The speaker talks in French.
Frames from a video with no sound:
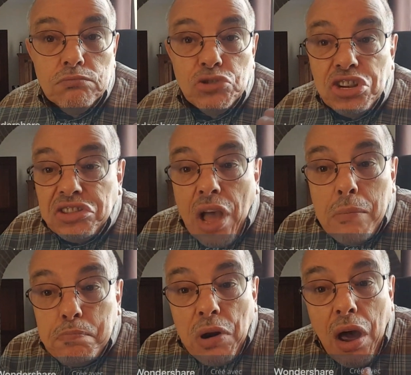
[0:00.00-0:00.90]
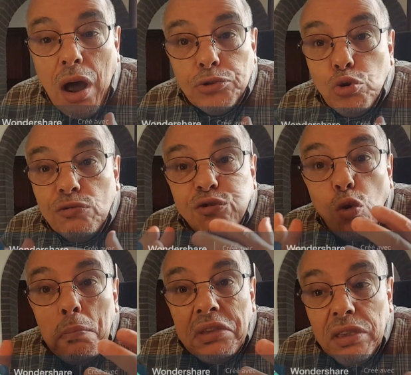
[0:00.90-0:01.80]
c'est un plat de
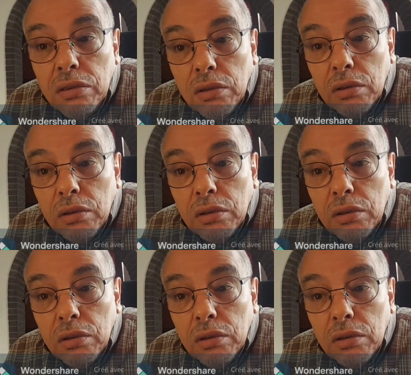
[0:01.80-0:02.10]
vomi